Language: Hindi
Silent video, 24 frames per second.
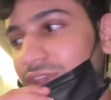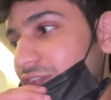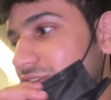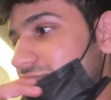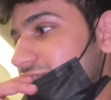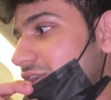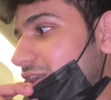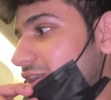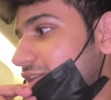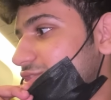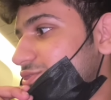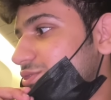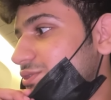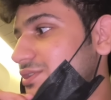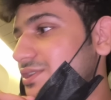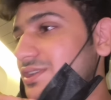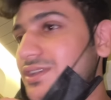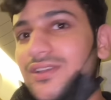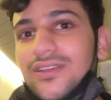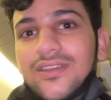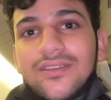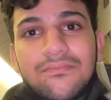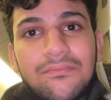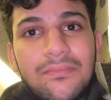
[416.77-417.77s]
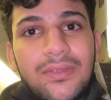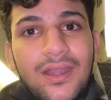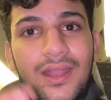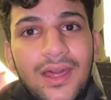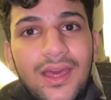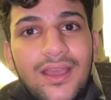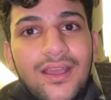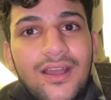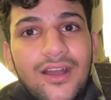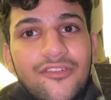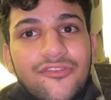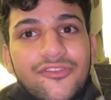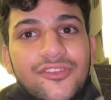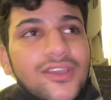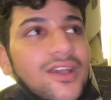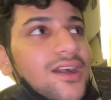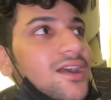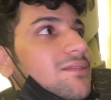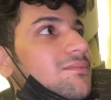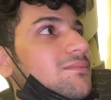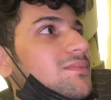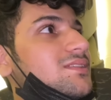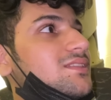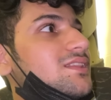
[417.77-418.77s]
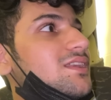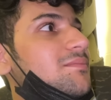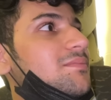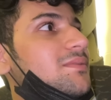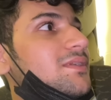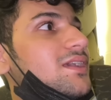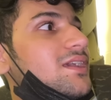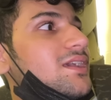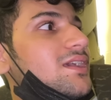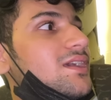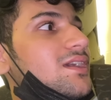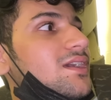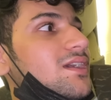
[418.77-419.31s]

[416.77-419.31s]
ये जहाज जो ये बड़ा है काफ़ी यार मतलब के